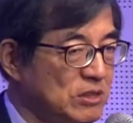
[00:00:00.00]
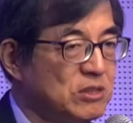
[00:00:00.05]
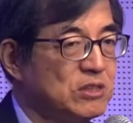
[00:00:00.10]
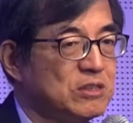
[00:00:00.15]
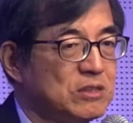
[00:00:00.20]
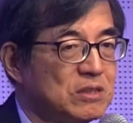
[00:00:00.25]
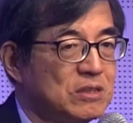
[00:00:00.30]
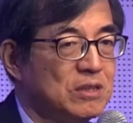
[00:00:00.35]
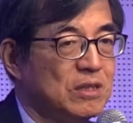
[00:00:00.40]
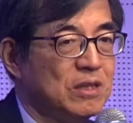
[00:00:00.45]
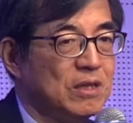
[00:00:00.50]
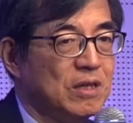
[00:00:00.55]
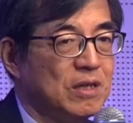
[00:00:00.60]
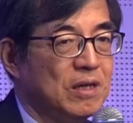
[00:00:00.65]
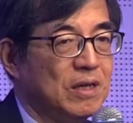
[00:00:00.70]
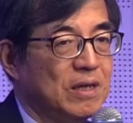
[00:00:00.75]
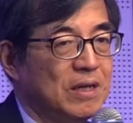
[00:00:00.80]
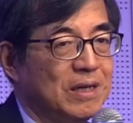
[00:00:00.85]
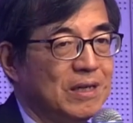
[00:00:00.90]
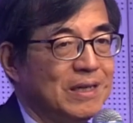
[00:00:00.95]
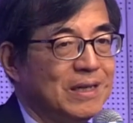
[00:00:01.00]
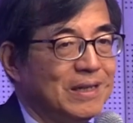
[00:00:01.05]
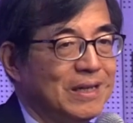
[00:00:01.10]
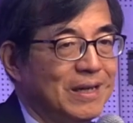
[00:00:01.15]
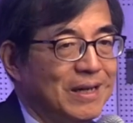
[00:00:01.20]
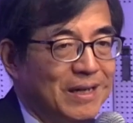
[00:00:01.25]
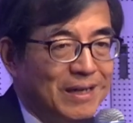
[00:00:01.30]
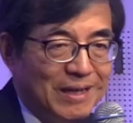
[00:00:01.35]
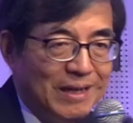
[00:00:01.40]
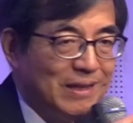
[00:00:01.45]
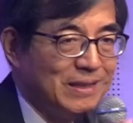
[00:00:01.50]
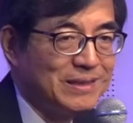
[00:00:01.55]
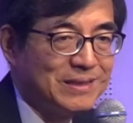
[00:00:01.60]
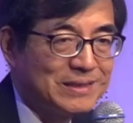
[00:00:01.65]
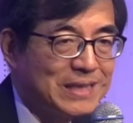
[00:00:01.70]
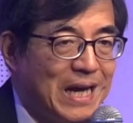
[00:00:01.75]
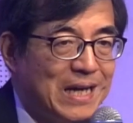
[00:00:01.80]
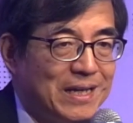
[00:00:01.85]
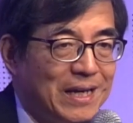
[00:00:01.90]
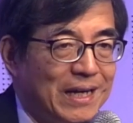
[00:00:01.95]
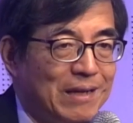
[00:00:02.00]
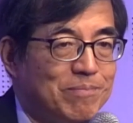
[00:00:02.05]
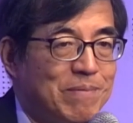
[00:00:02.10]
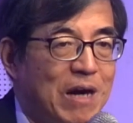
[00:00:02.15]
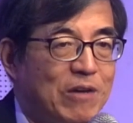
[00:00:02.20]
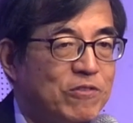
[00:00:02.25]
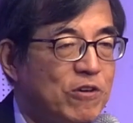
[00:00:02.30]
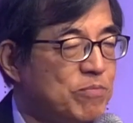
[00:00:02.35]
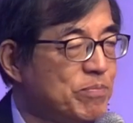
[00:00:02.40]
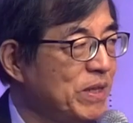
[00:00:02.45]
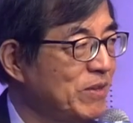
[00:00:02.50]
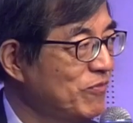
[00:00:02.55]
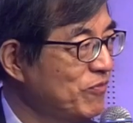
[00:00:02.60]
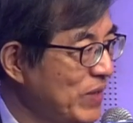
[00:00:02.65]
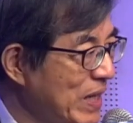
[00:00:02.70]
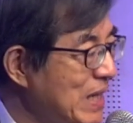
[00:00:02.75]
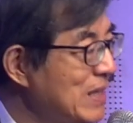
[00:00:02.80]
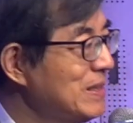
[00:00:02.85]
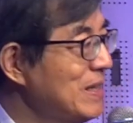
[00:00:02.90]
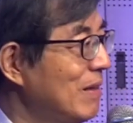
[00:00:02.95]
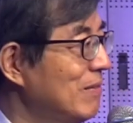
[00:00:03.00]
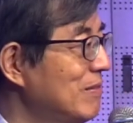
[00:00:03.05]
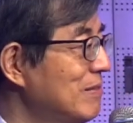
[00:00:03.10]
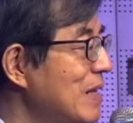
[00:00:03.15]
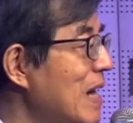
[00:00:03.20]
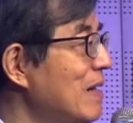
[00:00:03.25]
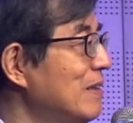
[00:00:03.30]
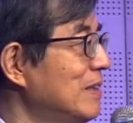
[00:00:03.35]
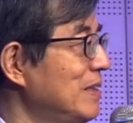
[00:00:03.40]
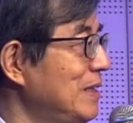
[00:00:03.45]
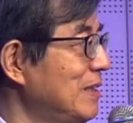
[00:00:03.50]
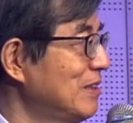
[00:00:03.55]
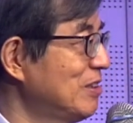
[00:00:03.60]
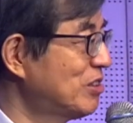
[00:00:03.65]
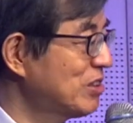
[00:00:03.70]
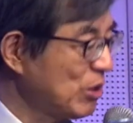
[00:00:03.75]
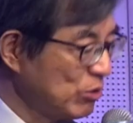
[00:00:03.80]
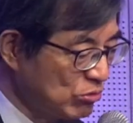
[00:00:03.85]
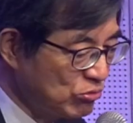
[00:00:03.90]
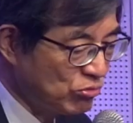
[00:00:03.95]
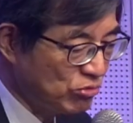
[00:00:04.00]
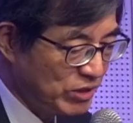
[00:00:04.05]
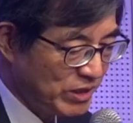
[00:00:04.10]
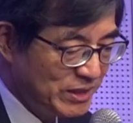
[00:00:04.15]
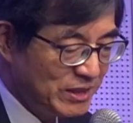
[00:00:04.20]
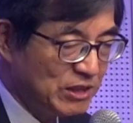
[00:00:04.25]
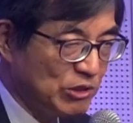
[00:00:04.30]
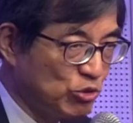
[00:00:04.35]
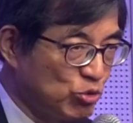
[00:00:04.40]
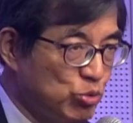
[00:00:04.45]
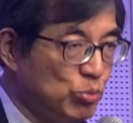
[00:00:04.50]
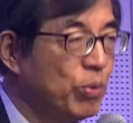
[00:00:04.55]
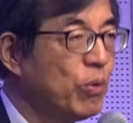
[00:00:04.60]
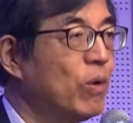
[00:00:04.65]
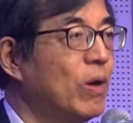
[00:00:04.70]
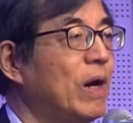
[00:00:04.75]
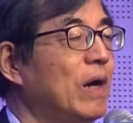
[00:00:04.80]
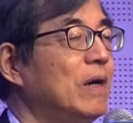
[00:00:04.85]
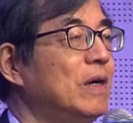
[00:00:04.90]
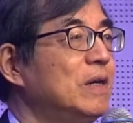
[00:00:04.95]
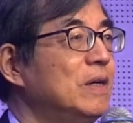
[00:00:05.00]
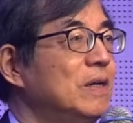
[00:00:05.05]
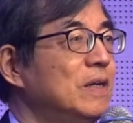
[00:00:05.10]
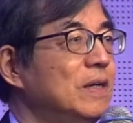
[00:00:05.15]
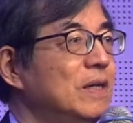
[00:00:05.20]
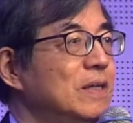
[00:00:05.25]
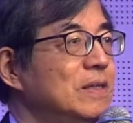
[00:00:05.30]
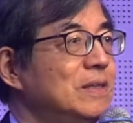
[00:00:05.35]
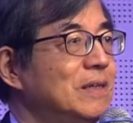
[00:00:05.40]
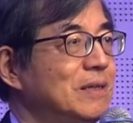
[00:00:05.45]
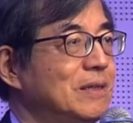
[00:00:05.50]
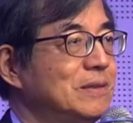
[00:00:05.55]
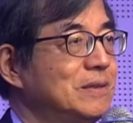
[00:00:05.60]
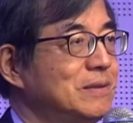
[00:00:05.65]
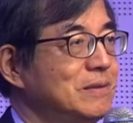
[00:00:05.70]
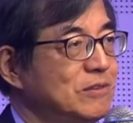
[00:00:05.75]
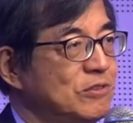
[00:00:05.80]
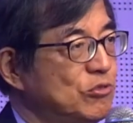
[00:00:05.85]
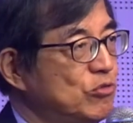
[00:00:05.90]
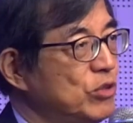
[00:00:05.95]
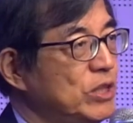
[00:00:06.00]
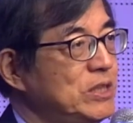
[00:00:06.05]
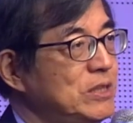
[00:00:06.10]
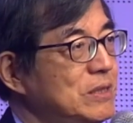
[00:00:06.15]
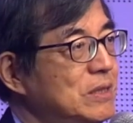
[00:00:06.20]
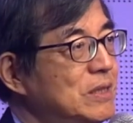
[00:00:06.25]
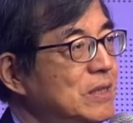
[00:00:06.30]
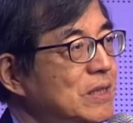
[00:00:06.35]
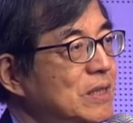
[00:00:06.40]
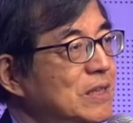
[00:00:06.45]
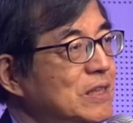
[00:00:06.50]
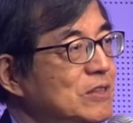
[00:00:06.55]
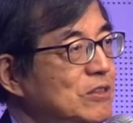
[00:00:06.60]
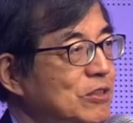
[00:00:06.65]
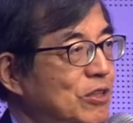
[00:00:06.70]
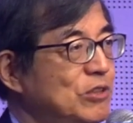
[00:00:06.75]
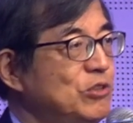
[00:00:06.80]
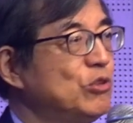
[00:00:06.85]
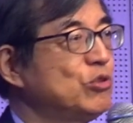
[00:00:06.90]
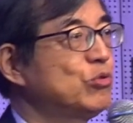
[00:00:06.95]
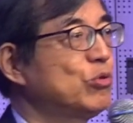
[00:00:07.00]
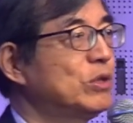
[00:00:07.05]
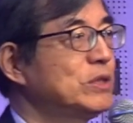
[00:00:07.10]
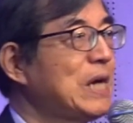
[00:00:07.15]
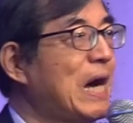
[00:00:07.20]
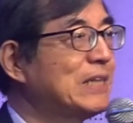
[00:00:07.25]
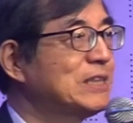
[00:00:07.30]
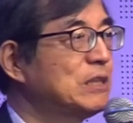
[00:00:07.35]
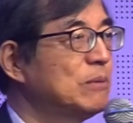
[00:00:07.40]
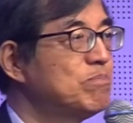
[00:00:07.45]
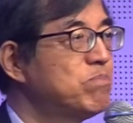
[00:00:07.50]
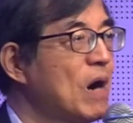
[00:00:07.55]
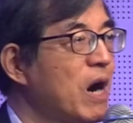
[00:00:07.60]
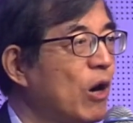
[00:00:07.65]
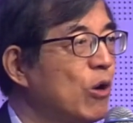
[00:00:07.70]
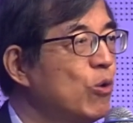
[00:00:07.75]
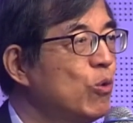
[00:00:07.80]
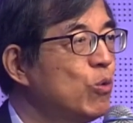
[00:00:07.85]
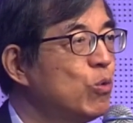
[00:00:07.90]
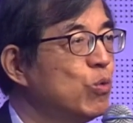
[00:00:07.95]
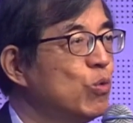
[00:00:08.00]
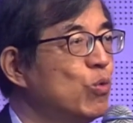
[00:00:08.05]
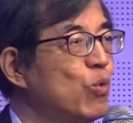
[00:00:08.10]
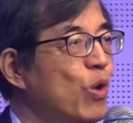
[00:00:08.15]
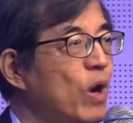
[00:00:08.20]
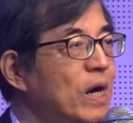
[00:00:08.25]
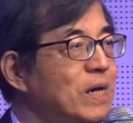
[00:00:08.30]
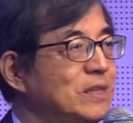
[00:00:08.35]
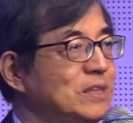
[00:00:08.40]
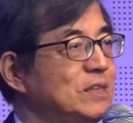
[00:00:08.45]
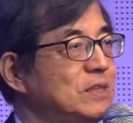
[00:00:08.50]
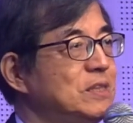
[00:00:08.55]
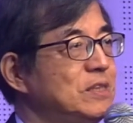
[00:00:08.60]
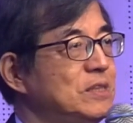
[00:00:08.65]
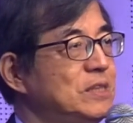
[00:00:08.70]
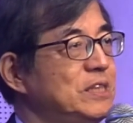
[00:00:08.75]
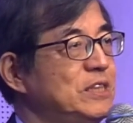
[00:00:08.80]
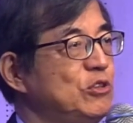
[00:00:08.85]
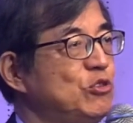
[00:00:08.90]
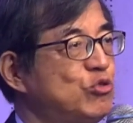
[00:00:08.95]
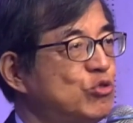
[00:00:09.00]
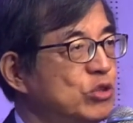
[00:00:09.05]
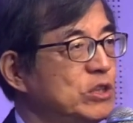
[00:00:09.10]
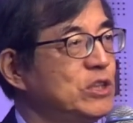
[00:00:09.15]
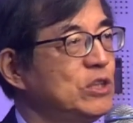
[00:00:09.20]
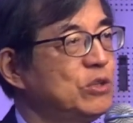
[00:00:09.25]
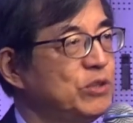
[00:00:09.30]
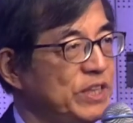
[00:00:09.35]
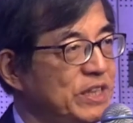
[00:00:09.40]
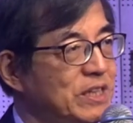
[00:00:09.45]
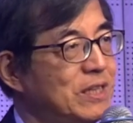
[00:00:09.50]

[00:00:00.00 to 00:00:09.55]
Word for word: 是带来麻风病非常大的一个照顾的一个突破啊。那所以有人就说它是澎湖20世纪最后一